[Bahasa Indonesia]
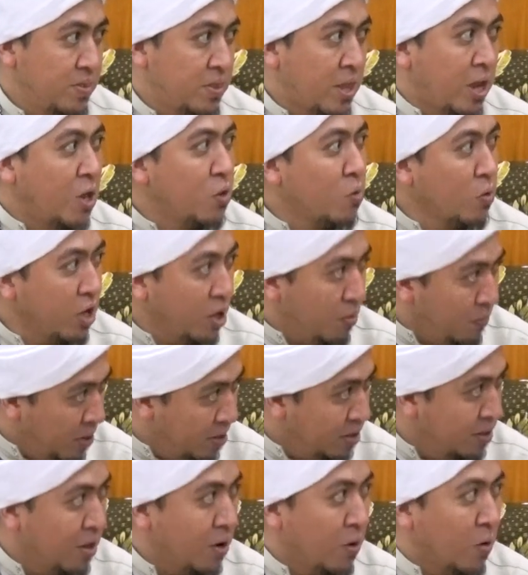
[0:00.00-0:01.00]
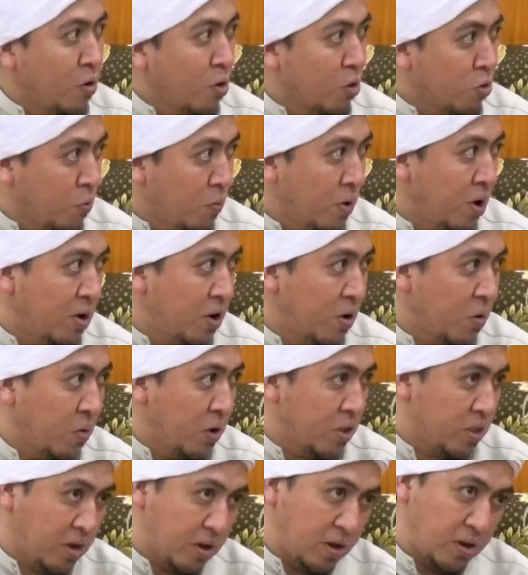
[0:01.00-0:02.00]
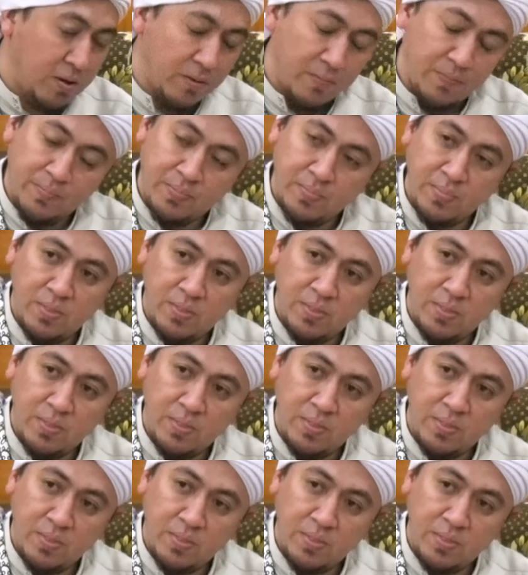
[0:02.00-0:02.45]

Dan itu nikmat dari Allah Subhanahu wa taala.